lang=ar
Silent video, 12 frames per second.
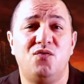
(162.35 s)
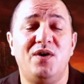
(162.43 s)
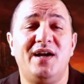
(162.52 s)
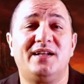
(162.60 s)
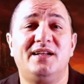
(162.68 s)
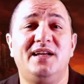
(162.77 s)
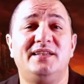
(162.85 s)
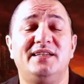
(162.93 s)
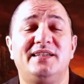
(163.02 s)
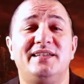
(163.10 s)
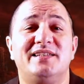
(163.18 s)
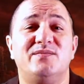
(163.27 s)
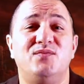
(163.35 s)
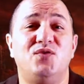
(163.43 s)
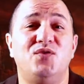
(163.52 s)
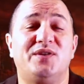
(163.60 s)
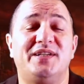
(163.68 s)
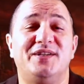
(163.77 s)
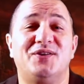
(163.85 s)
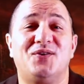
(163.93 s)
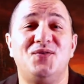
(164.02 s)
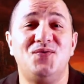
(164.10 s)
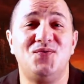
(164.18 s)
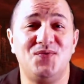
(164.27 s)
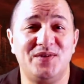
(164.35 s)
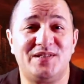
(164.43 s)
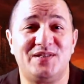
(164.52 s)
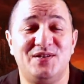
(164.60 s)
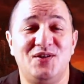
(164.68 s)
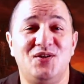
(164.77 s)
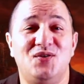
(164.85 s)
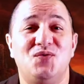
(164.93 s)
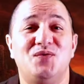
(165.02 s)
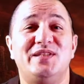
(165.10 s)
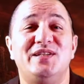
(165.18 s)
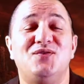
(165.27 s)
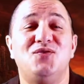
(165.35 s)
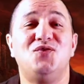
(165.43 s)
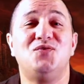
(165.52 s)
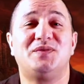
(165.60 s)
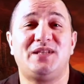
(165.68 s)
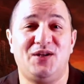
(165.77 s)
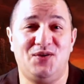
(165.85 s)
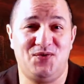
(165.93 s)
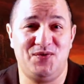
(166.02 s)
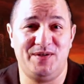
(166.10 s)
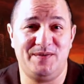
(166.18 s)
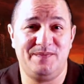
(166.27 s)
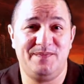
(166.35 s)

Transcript: واحد اللحظه كيسمعوه كيغوت وتيقول لهم طلعوني